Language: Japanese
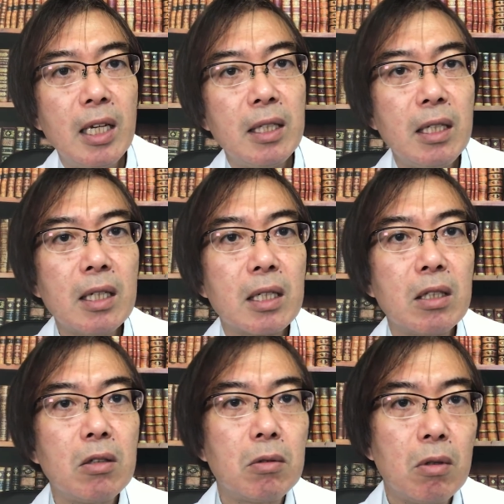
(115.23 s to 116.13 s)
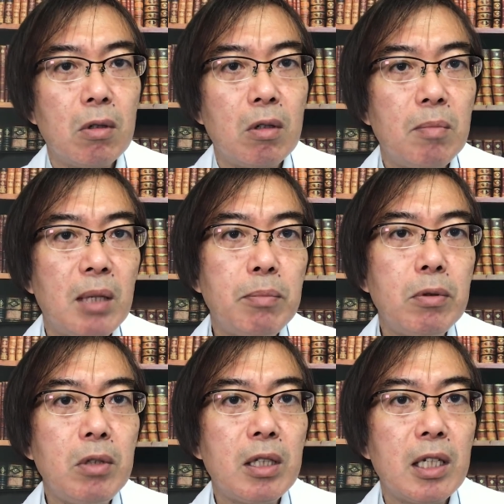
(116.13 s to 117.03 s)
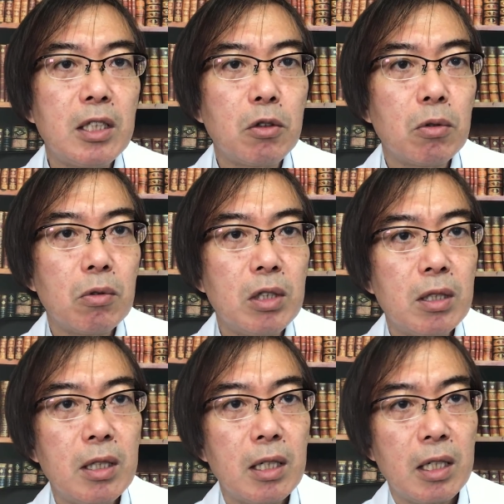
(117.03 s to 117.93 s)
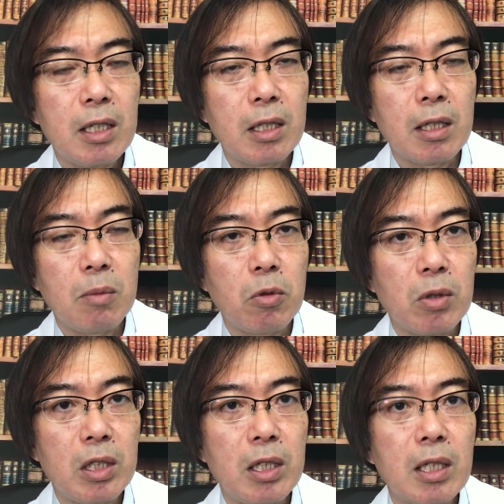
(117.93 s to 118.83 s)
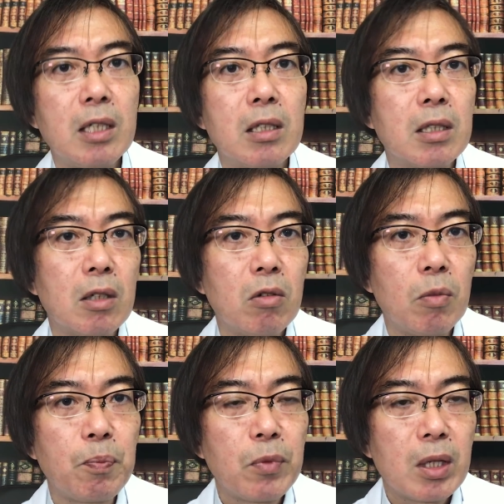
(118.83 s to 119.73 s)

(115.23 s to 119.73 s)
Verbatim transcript: なんでかっていうと、まあ、プロに対してちょっと失礼な言い方かもしれないんですけど、